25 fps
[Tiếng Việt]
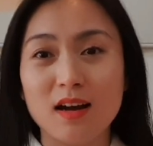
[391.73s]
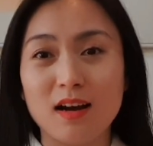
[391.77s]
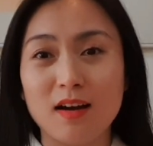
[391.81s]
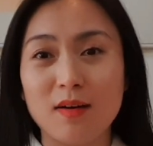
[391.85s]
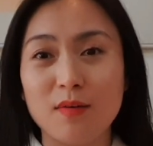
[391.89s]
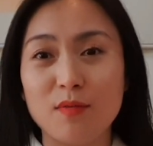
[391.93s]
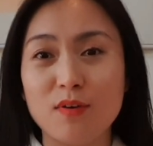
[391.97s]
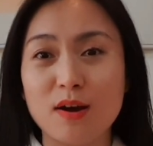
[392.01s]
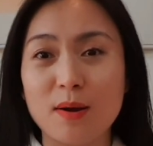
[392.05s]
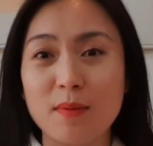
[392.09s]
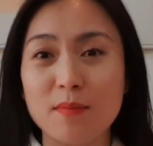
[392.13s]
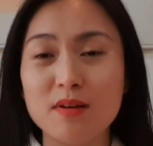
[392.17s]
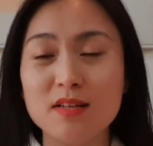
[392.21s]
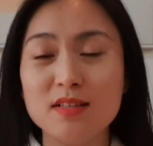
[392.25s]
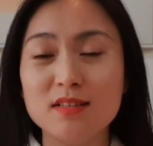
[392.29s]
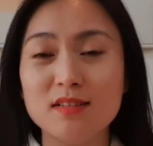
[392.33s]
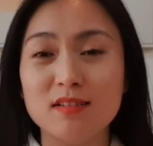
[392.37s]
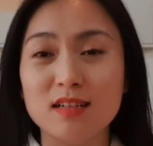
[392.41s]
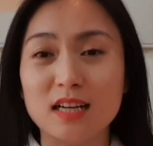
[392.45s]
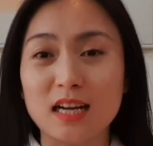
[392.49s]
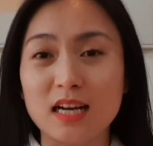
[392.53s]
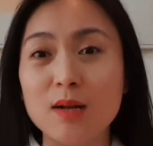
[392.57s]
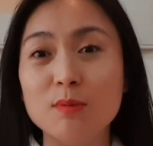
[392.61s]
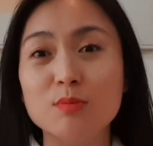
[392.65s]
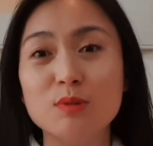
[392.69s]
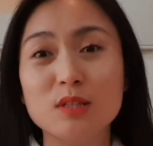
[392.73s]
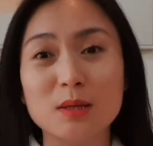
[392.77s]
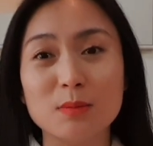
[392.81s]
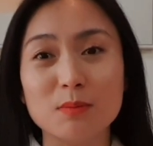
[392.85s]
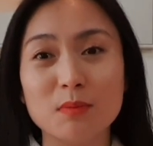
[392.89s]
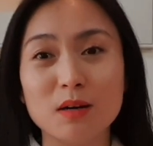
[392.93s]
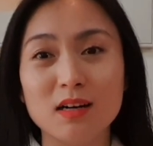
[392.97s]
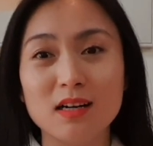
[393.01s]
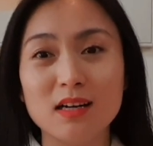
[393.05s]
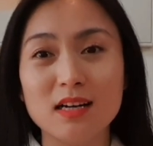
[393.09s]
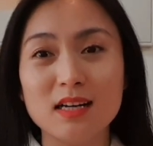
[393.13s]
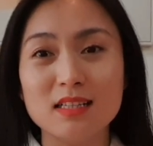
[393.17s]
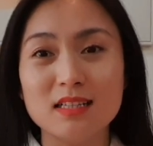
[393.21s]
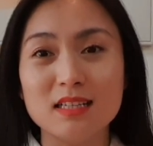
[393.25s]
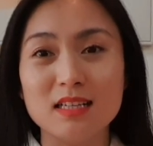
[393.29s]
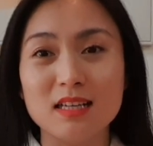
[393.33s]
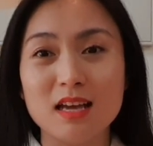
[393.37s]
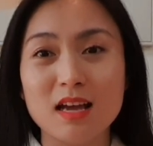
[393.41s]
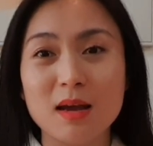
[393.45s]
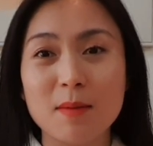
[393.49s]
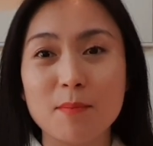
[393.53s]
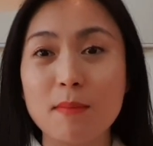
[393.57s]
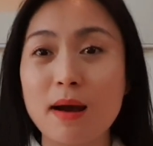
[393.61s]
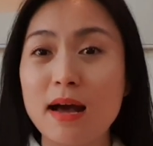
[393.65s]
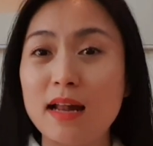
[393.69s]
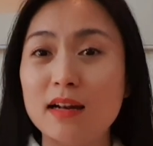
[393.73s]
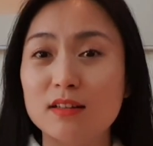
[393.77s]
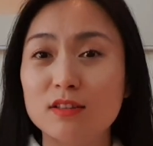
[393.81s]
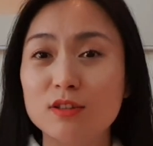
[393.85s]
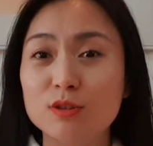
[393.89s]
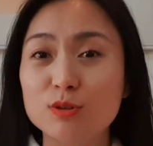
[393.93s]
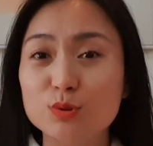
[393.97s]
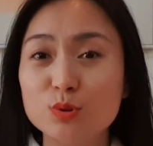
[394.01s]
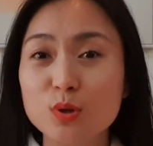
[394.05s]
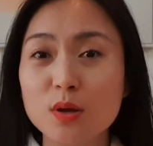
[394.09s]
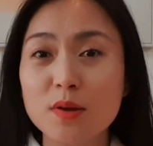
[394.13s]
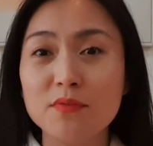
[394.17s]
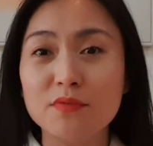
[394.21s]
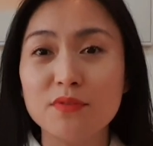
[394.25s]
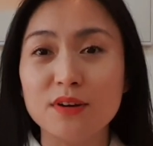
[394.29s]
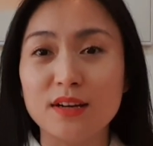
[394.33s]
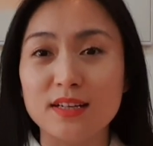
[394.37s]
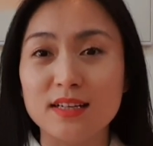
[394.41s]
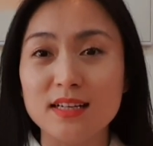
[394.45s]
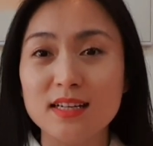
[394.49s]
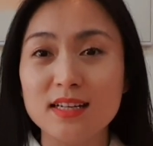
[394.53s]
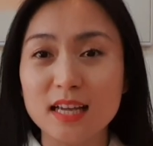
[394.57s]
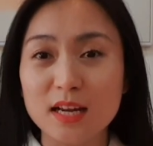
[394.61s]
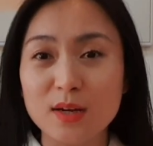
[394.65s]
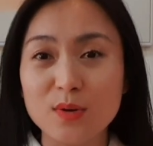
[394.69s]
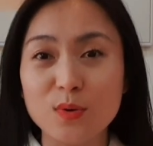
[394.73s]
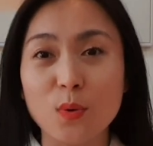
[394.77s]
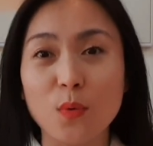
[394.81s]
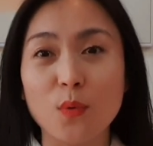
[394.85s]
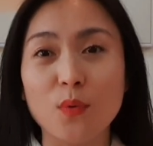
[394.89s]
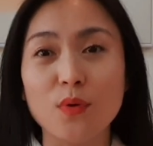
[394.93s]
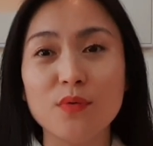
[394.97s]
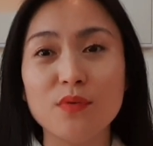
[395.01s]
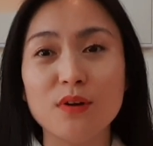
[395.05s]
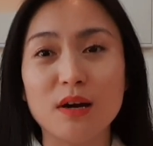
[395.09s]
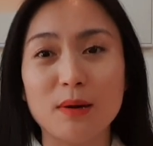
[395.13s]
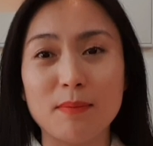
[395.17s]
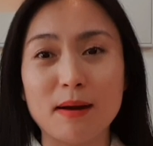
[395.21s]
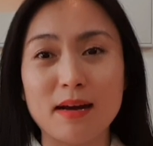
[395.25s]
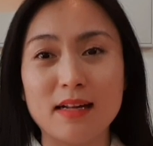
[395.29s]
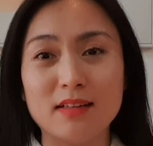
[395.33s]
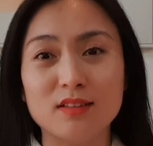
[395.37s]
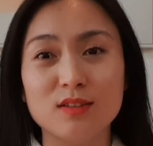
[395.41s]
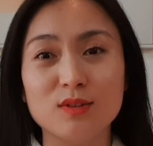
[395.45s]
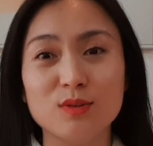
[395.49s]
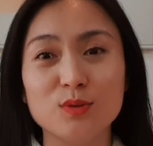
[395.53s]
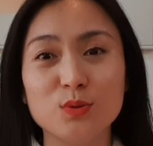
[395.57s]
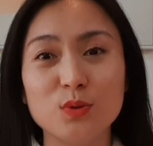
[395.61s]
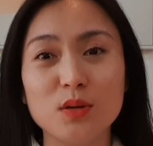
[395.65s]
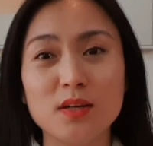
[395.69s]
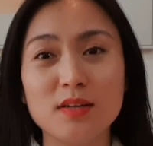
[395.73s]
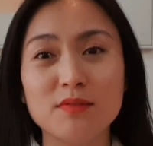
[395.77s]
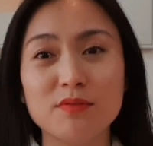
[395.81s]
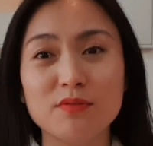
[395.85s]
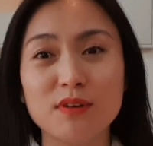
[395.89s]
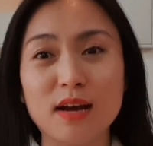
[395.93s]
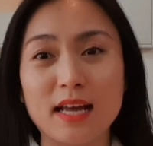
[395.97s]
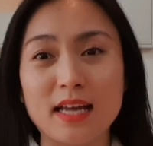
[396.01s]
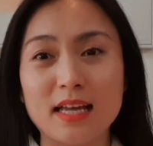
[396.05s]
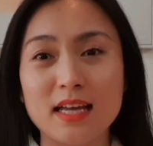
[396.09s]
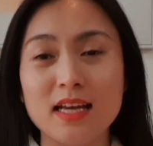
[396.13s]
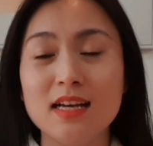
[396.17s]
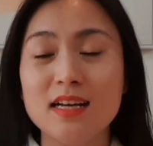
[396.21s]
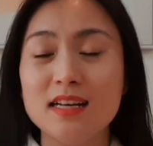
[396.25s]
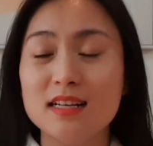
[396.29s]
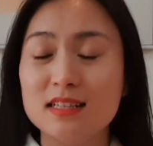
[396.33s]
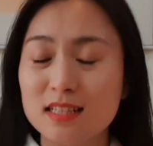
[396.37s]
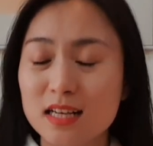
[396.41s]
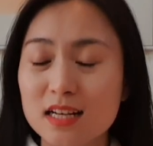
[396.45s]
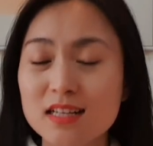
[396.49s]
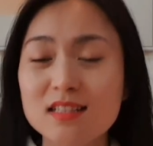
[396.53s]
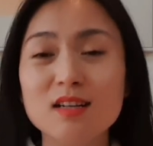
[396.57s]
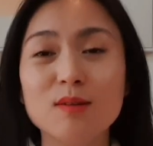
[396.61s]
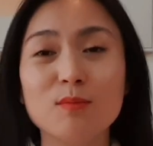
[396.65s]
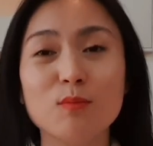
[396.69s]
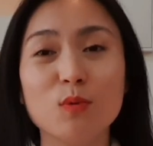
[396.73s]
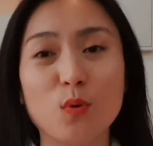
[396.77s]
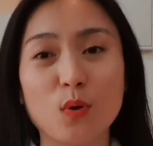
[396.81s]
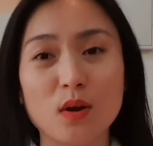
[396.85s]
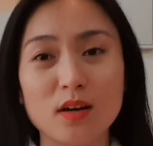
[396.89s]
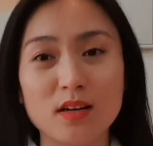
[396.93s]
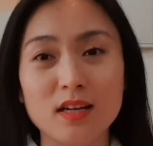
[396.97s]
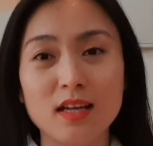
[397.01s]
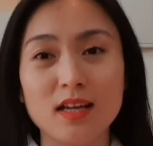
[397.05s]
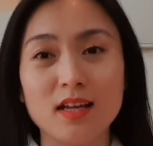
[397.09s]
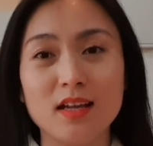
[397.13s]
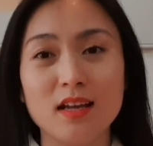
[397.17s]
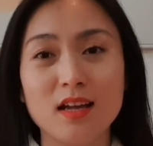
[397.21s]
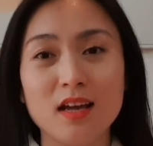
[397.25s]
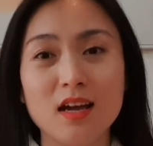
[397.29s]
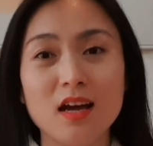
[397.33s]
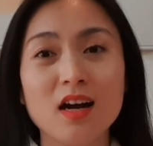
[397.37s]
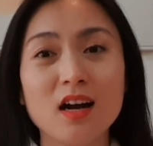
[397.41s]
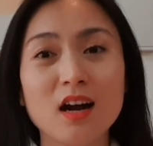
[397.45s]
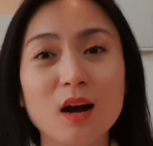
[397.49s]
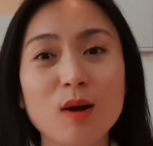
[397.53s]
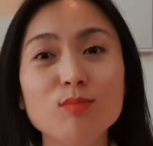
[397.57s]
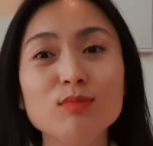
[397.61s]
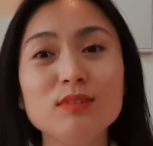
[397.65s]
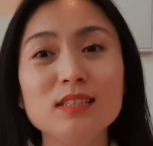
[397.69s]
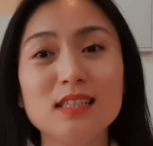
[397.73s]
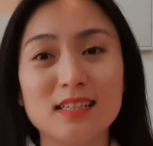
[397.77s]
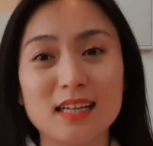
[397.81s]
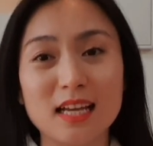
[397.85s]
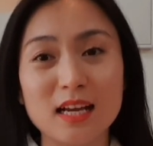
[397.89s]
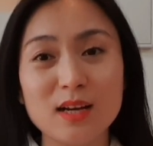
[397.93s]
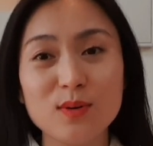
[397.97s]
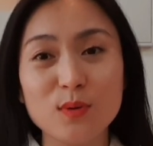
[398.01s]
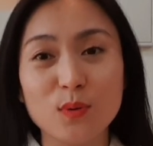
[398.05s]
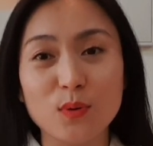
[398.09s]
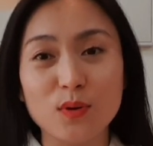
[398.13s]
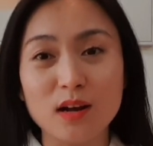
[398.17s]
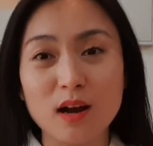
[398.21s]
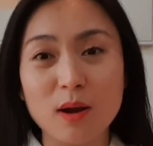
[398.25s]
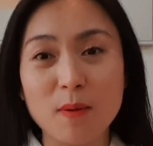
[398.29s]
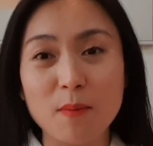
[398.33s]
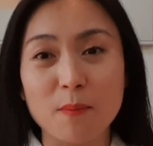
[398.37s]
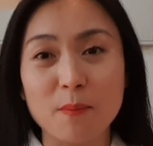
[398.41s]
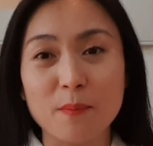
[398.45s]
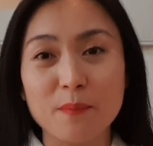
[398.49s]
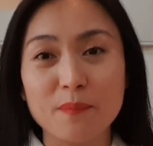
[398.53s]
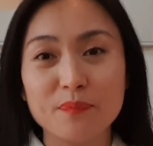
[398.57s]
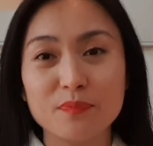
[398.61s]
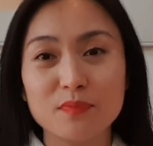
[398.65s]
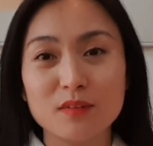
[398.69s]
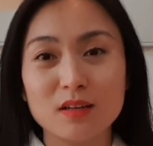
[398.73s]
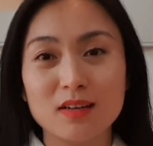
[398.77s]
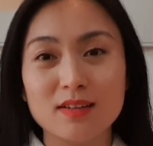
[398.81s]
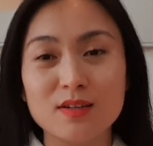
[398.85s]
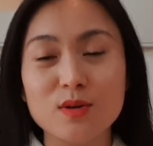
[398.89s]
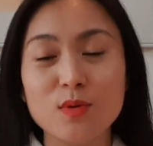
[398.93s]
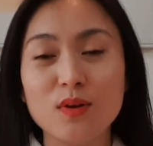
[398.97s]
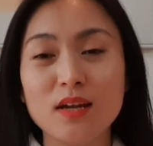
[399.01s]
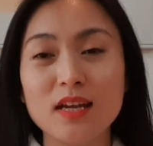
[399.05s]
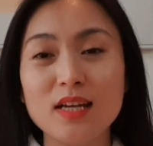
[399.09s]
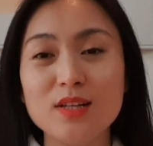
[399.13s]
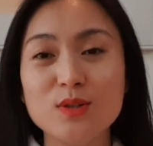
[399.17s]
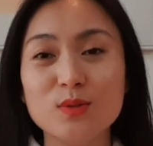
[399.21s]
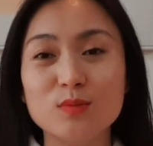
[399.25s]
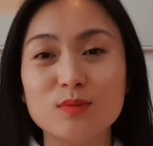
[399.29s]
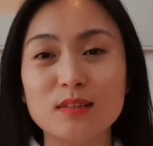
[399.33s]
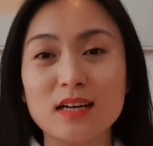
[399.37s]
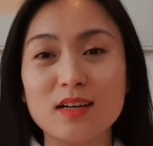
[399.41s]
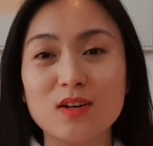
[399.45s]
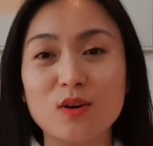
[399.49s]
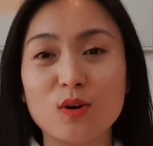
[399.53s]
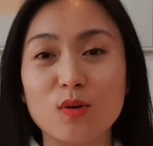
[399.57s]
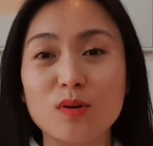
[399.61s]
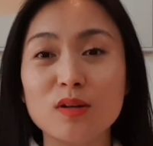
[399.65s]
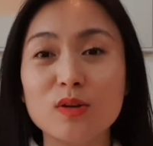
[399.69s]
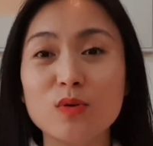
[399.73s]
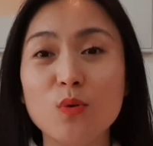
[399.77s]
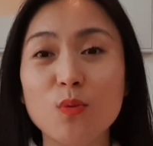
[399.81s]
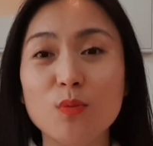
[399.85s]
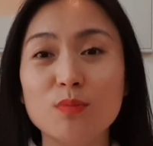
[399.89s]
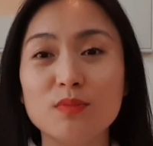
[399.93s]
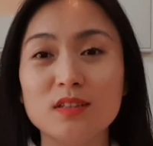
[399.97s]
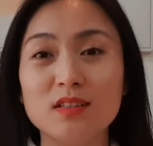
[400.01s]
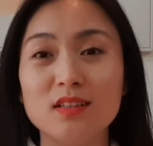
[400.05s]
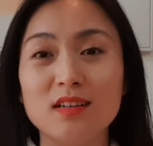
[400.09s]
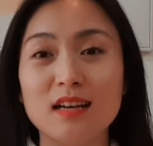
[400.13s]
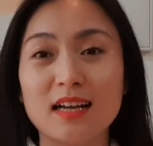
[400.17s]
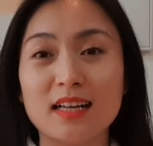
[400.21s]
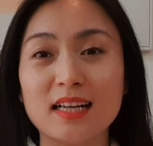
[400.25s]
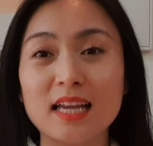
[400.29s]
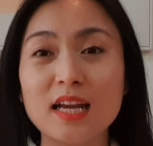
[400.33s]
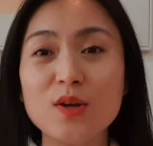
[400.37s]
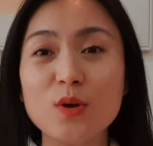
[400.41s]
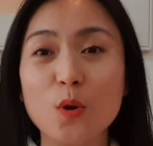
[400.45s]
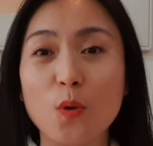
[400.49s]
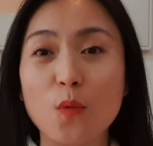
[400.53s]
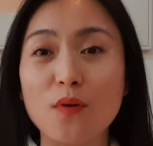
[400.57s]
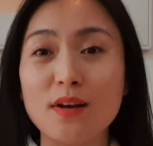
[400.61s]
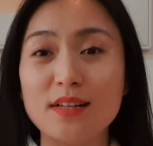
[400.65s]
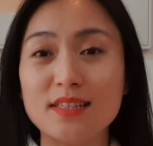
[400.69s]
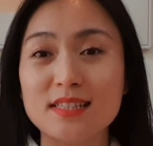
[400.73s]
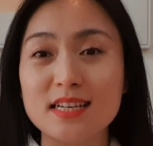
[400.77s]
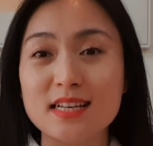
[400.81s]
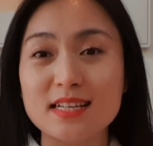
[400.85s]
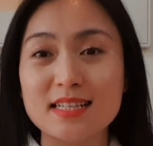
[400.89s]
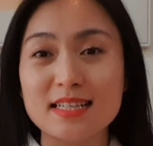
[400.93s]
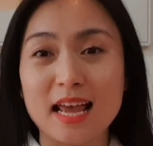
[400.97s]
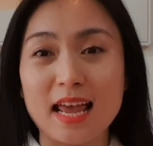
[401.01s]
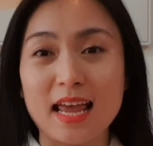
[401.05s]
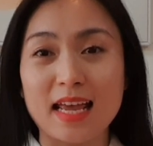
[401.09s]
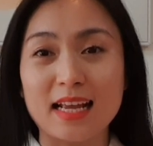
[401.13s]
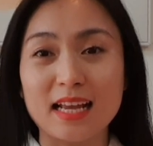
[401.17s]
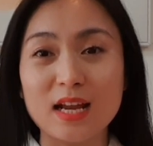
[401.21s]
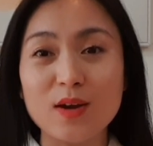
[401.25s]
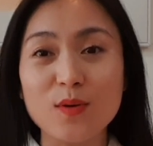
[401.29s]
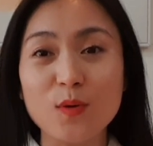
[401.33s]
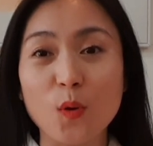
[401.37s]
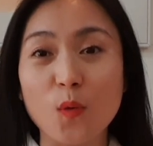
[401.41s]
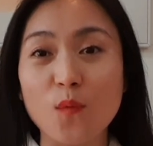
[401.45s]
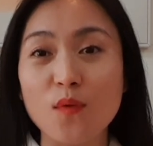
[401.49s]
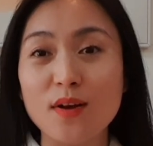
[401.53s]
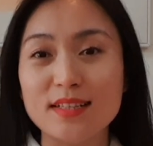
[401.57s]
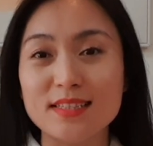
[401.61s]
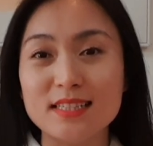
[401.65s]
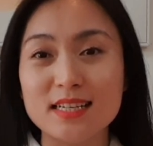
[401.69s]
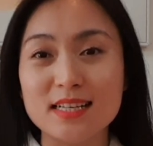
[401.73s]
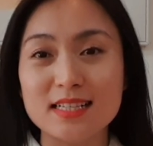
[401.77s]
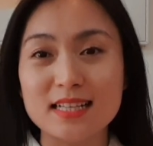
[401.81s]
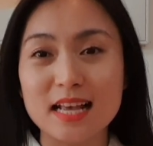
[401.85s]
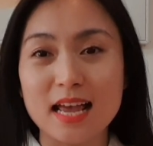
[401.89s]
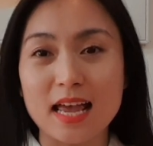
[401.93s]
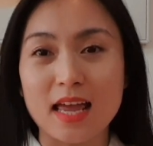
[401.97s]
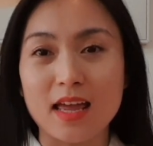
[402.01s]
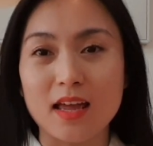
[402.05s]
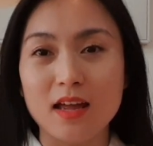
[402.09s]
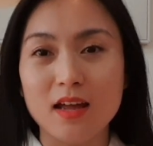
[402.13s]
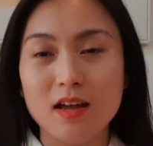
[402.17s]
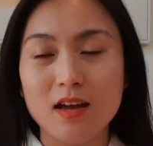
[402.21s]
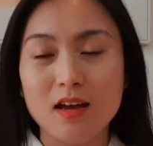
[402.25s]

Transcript: À, và bây giờ cái lập trình mới là gì? Bạn thường xuyên phải đi kết nối và bạn thường xuyên phải xây dựng mối quan hệ. Không chỉ kết nối không, nhiều khi chúng ta có cái cụm từ là kết nối và chia sẻ, kết nối và chia sẻ.